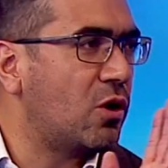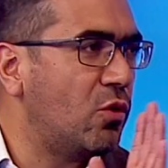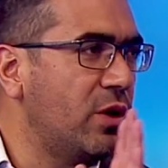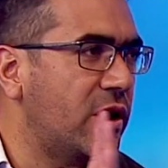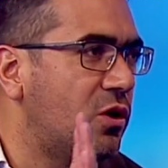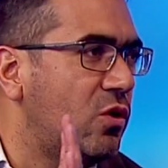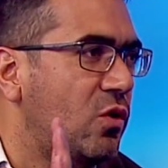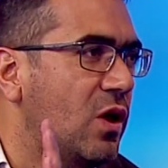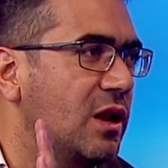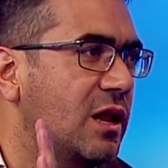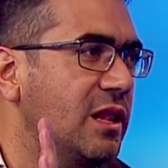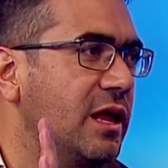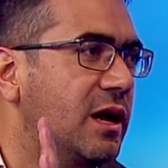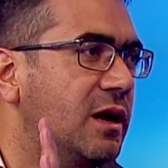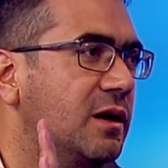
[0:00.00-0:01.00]
gobierno, no de
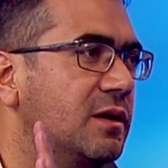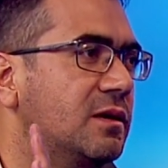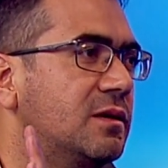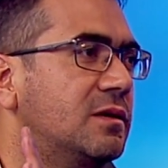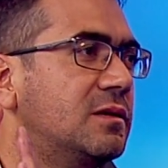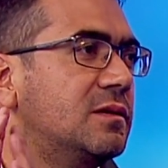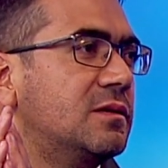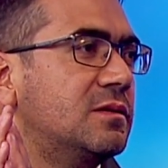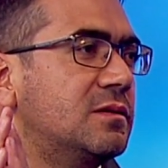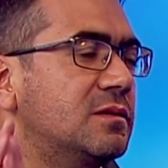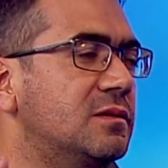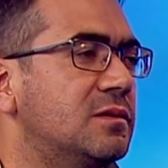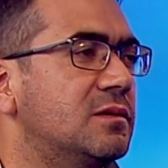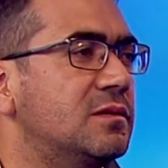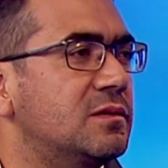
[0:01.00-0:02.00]
alcaldía. pero nosotros
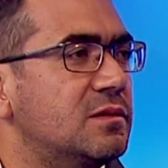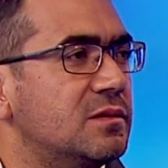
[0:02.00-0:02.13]
tenemos la